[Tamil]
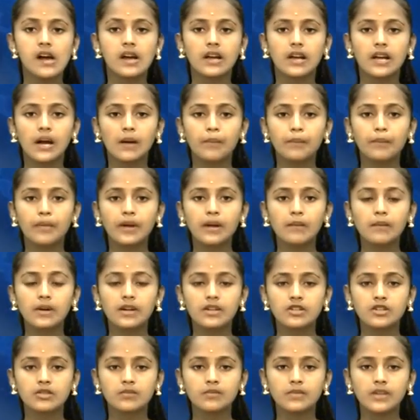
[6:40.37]
கப்பல்
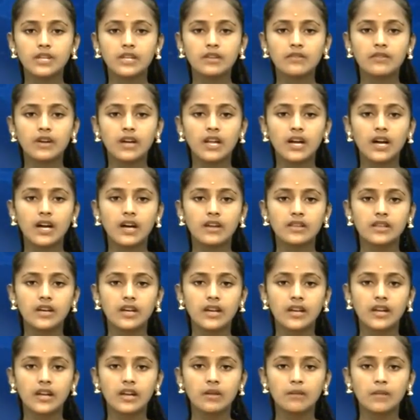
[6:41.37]
மற்றும் நீர்வள
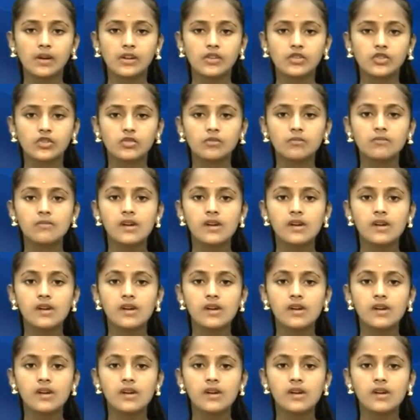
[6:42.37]
ஆதாரங்கள் மற்றும்